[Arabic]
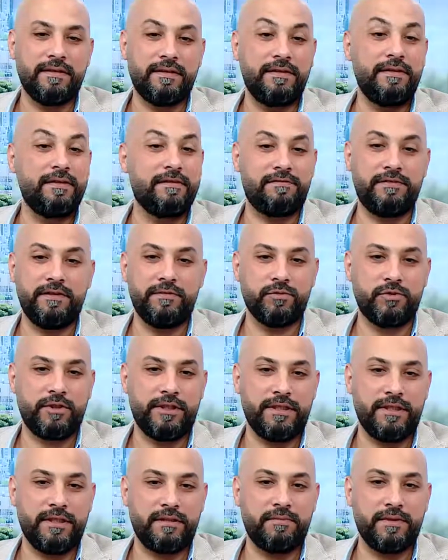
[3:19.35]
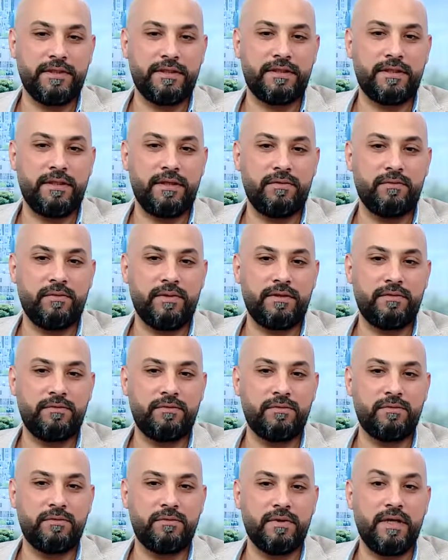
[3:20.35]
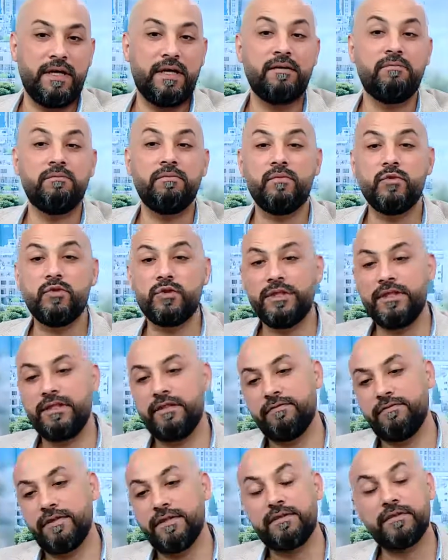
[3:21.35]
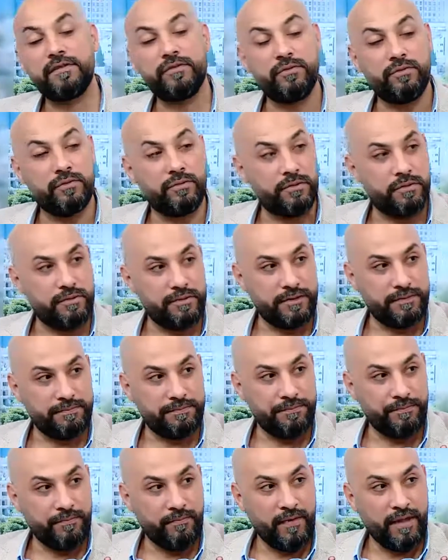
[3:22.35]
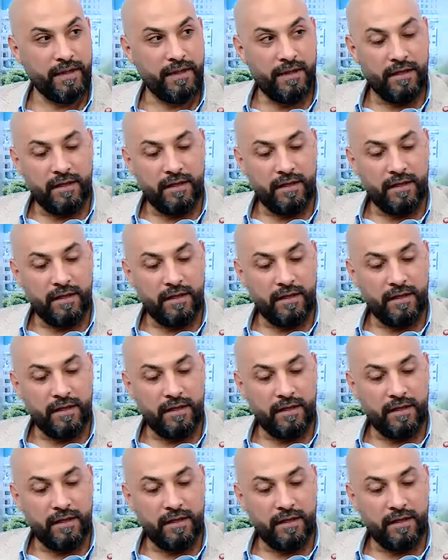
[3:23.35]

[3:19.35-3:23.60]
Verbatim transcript: كثير في مشكلات في قطاع الورد واهم مشكله فتره الكورونا مم.